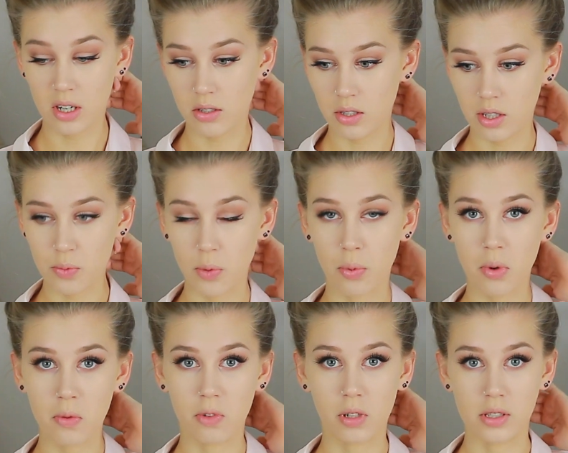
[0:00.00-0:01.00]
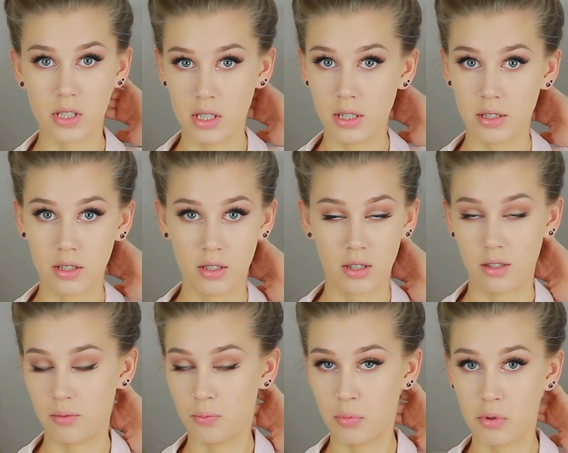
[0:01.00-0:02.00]
я один раз попробовала сделать
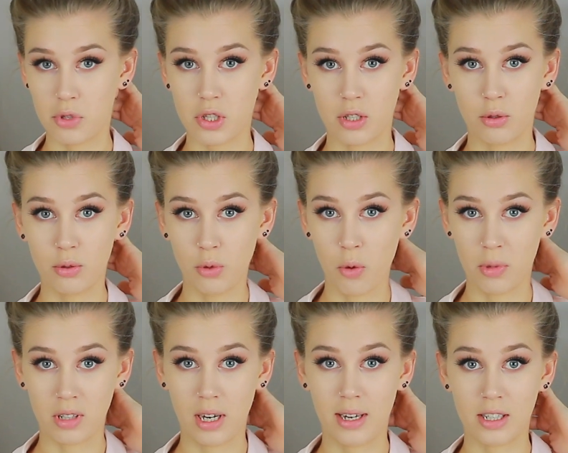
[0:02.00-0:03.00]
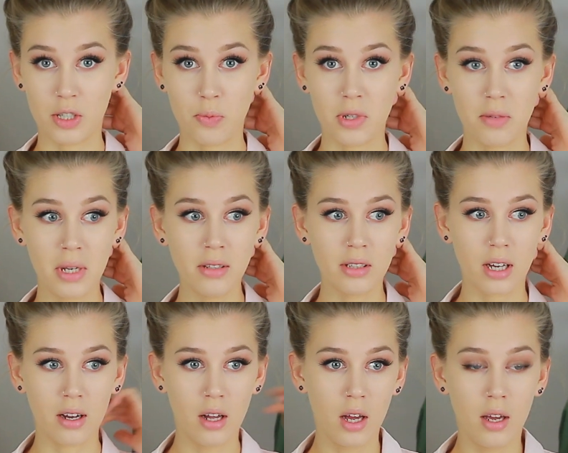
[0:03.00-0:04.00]
это просто дома для
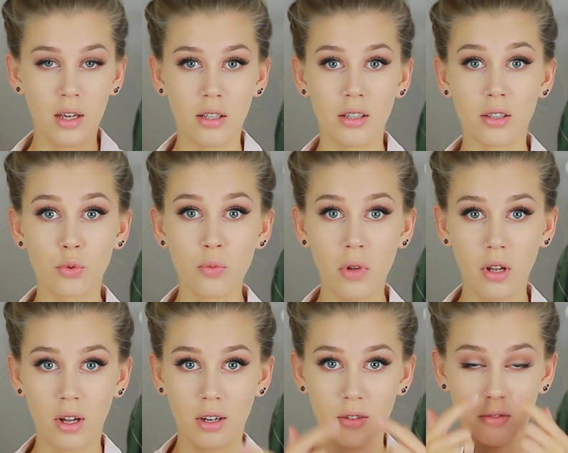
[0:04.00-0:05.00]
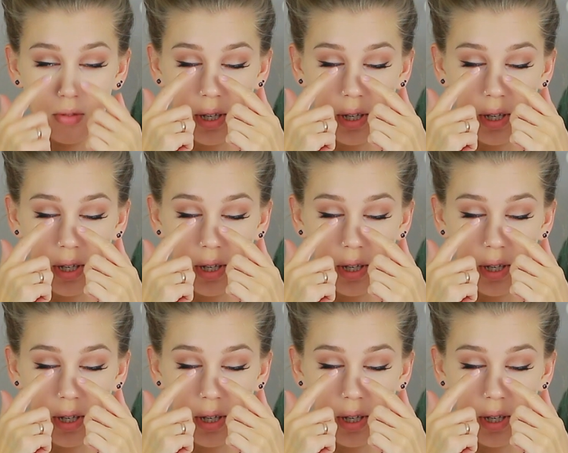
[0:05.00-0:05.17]
эксперимента, и я думала,